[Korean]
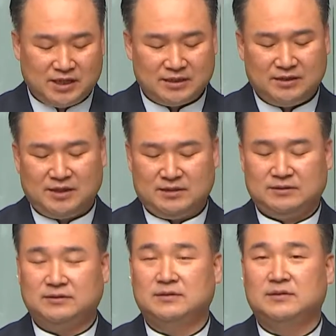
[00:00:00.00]
아니라
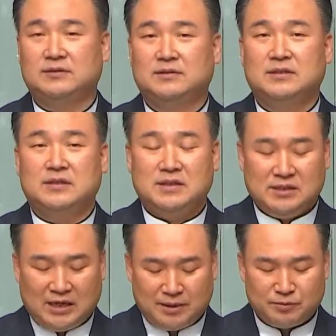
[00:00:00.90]

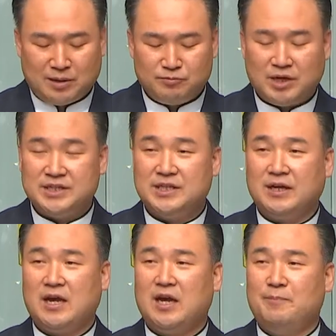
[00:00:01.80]
아브라함과
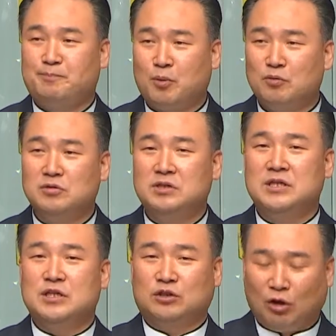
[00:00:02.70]
이삭에게
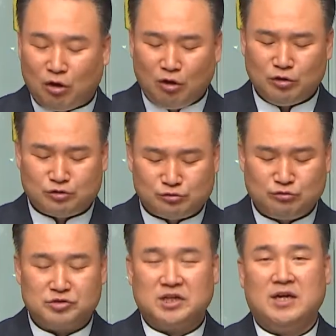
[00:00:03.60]
복을 더
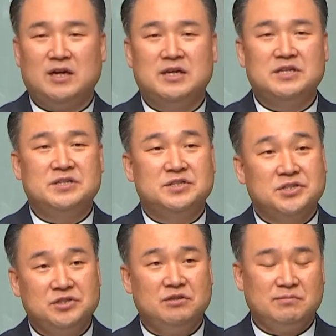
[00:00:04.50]
주고자
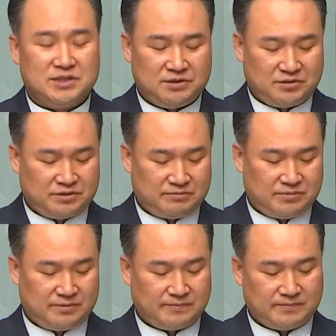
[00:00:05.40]
시험하신
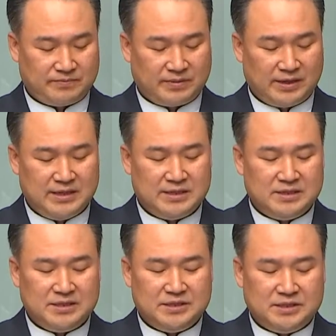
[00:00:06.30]
것입니다.
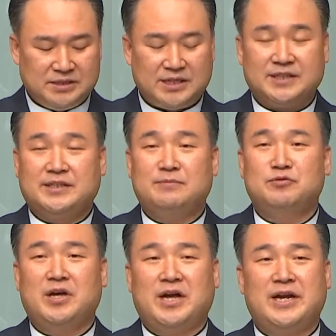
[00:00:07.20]
이삭
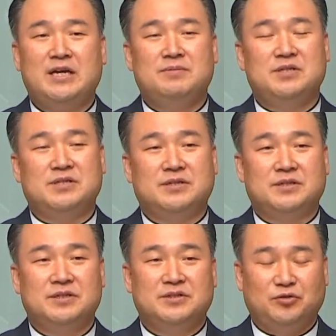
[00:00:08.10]
때문에
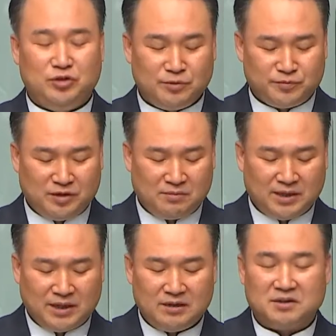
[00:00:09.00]
하나님을
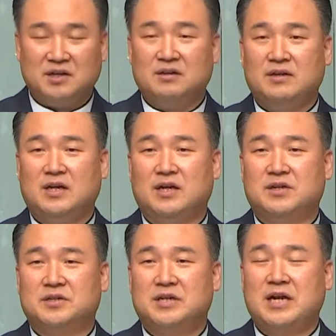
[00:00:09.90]
띄엄띄엄하게
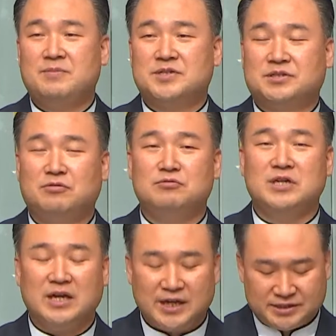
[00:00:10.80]
여기거나 하나님을
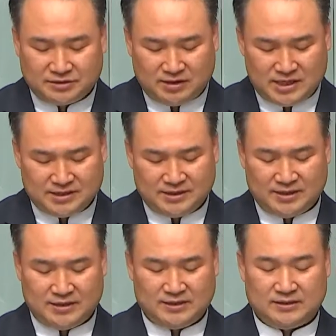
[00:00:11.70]
서운하게 해서가
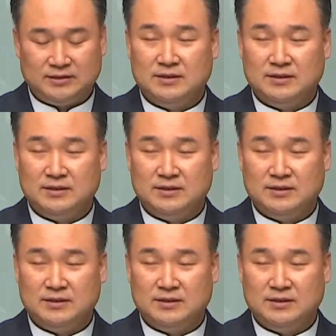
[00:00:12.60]
아니라